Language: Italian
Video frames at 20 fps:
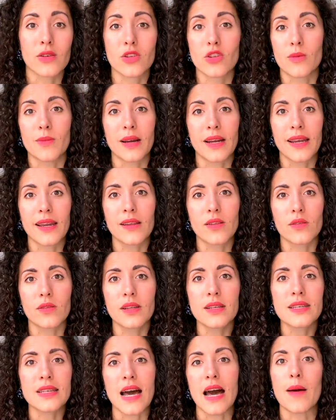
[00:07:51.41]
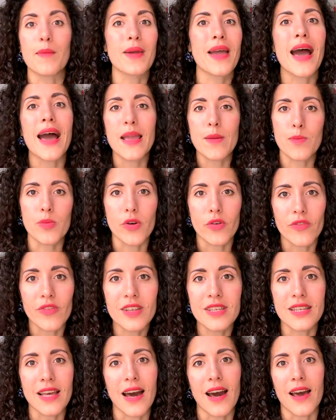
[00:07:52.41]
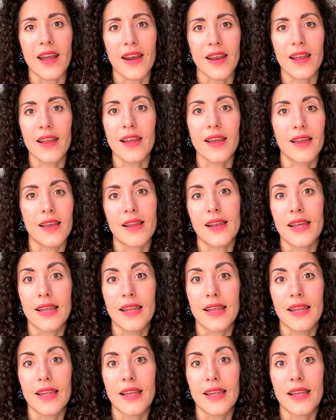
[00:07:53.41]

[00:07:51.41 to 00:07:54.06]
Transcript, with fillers: nostro banchetto d'esame a improvvisare eh,